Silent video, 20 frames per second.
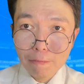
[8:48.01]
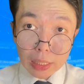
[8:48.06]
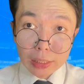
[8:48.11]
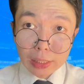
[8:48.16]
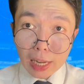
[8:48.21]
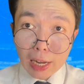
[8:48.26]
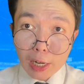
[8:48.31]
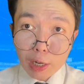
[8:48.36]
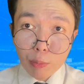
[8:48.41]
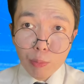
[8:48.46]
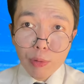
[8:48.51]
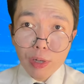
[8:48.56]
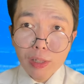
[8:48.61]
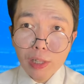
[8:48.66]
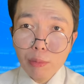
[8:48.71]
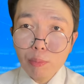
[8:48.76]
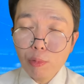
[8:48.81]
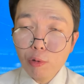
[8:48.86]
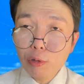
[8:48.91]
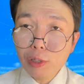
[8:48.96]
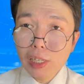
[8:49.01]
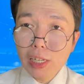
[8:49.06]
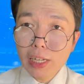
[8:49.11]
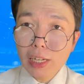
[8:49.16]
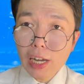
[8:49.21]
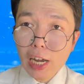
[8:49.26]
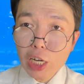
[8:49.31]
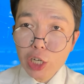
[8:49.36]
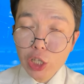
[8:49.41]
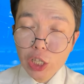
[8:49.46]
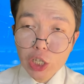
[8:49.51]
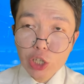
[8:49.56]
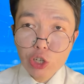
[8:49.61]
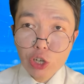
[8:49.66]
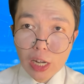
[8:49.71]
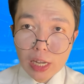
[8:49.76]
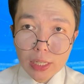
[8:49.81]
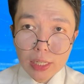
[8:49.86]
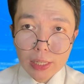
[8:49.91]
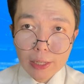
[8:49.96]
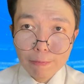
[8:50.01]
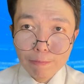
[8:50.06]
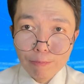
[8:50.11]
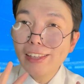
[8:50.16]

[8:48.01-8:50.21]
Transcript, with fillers: И так было после каждой части.